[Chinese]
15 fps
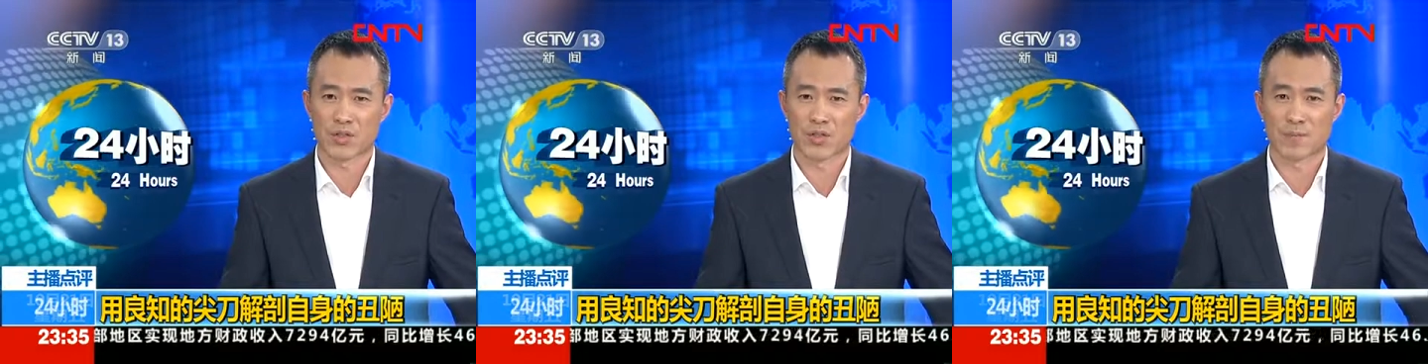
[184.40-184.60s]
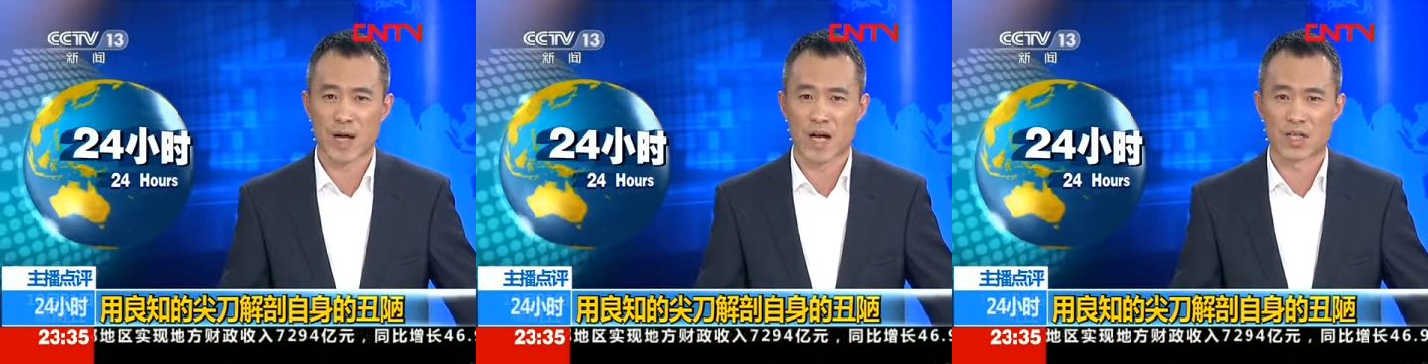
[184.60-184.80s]
那
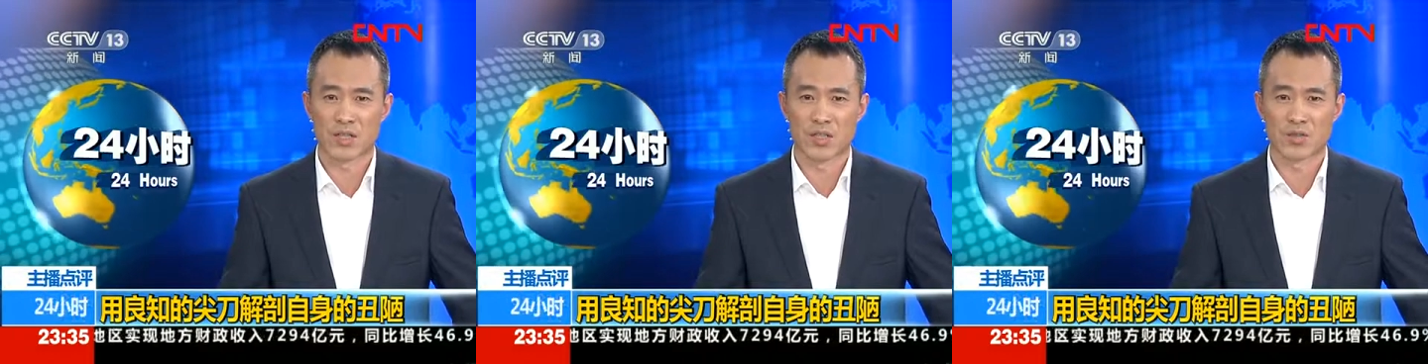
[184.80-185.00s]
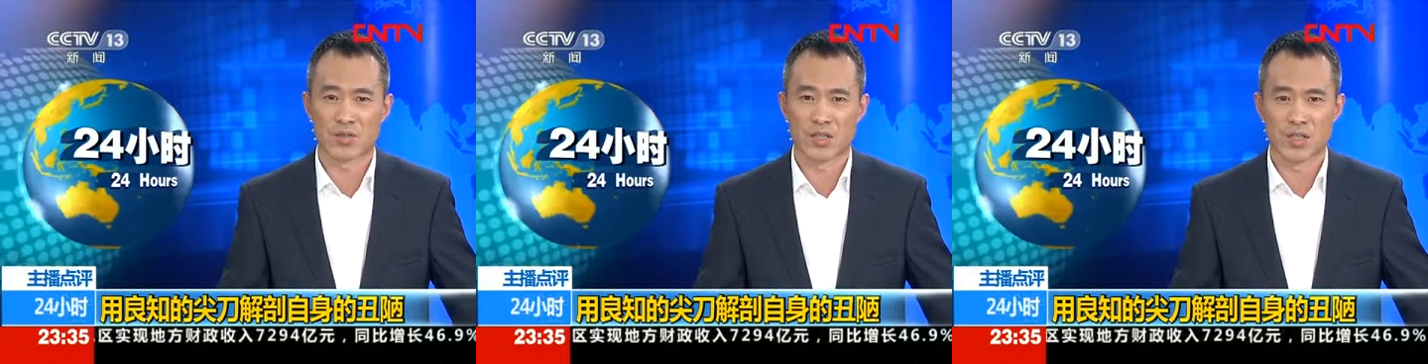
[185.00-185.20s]
十八个
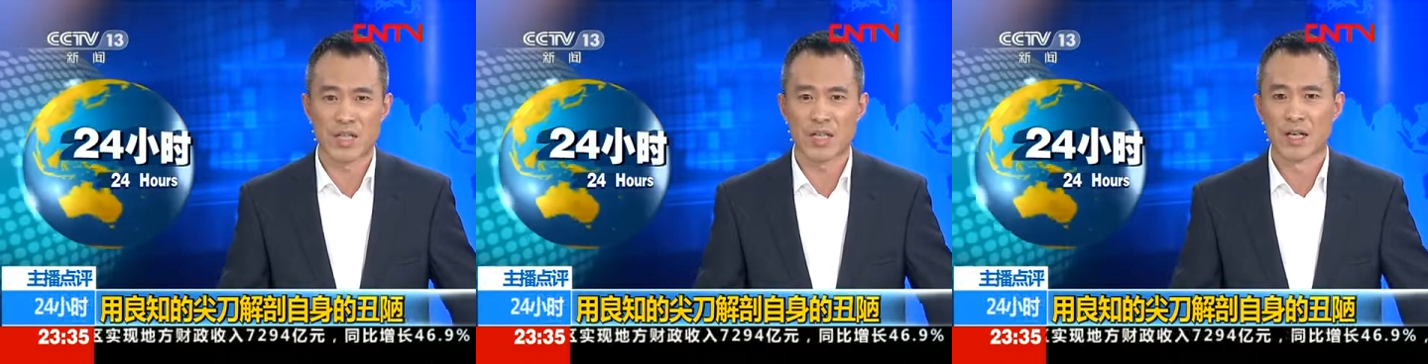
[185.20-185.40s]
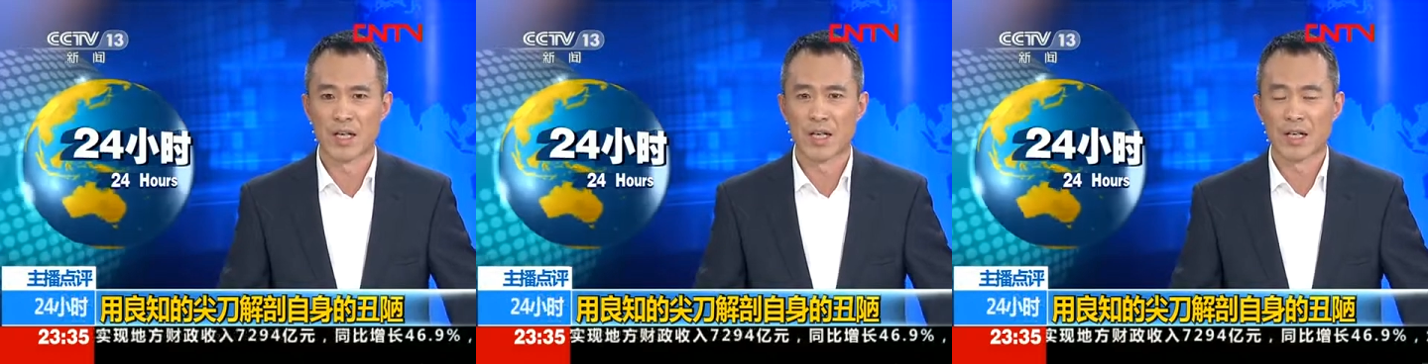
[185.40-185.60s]
人之
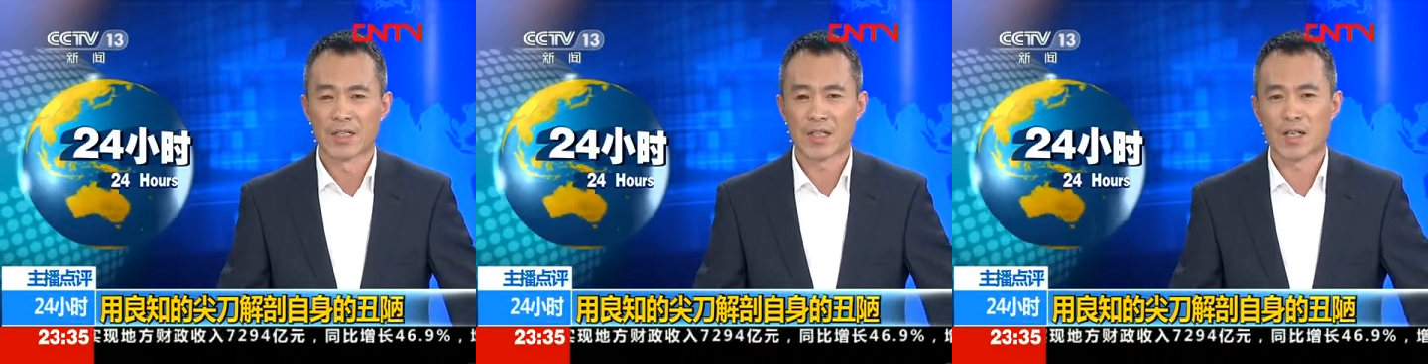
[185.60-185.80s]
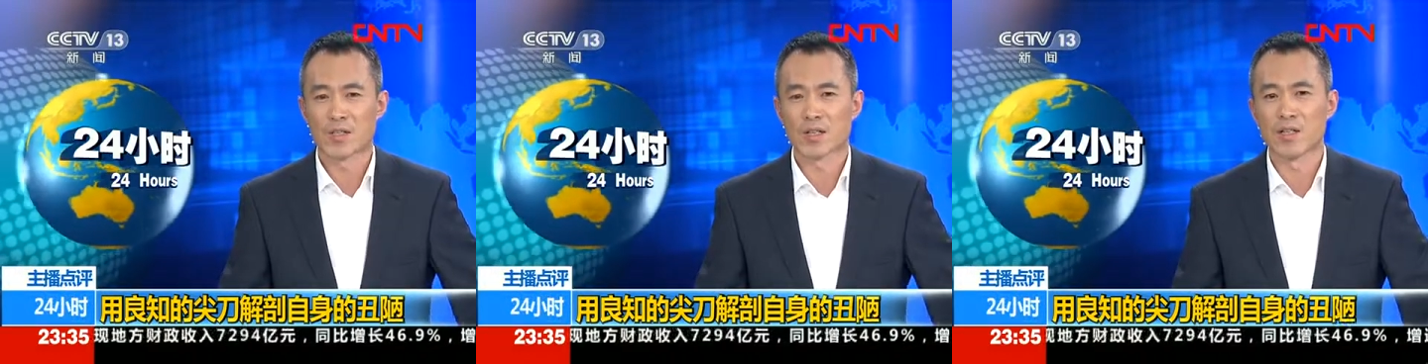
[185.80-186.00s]
一，
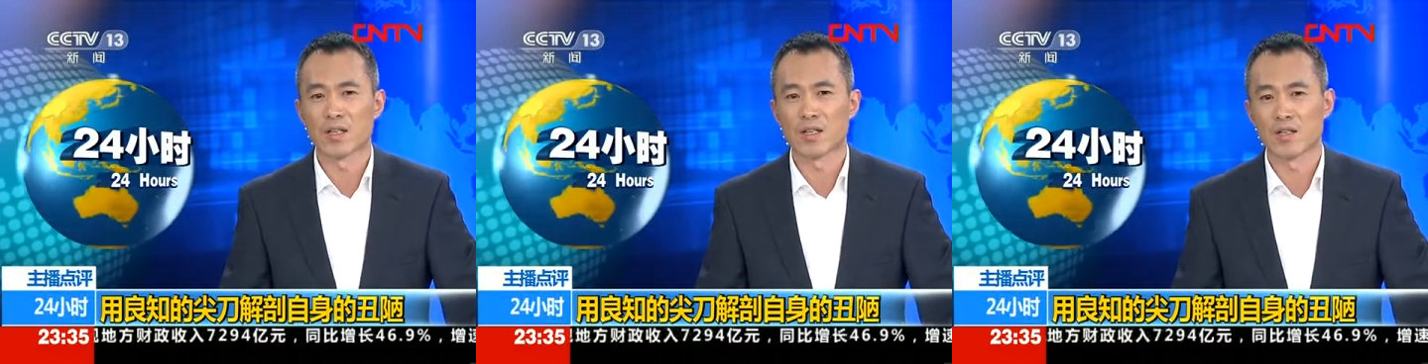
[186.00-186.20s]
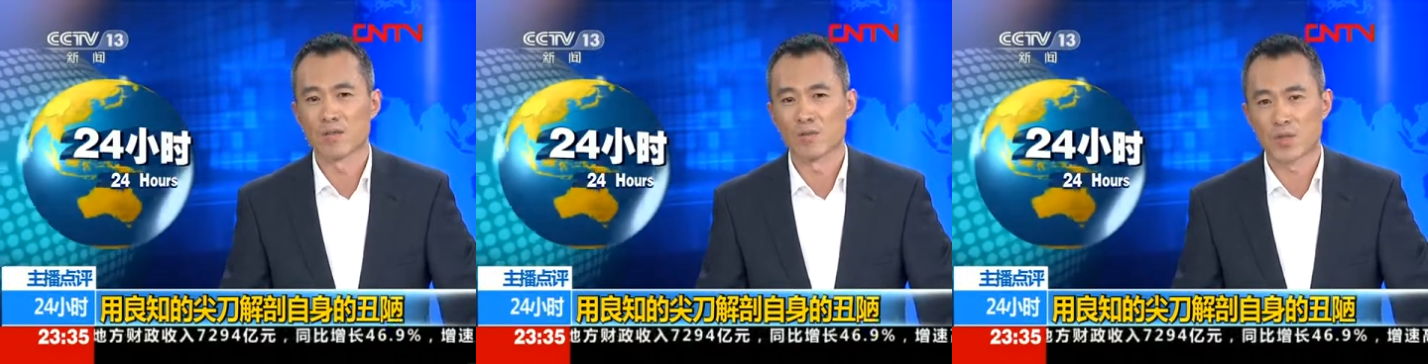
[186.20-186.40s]
但是
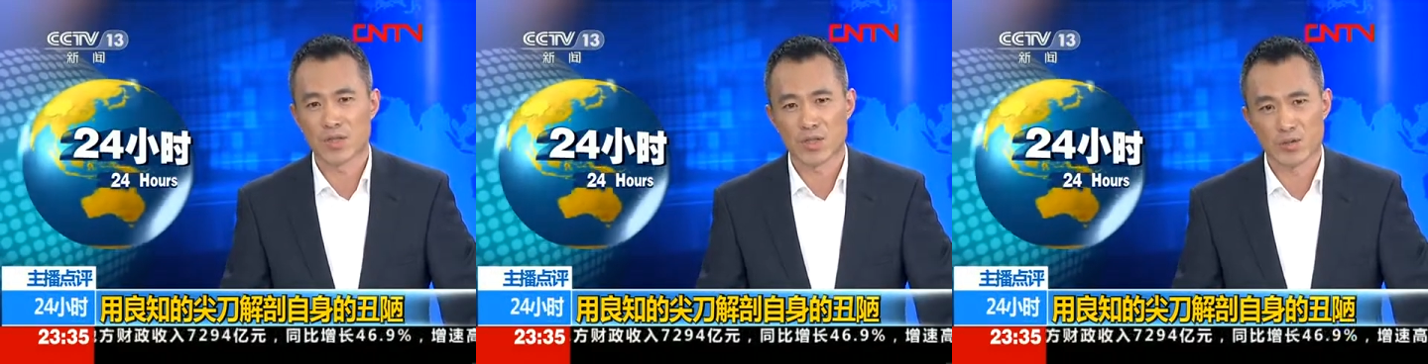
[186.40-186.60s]
你和我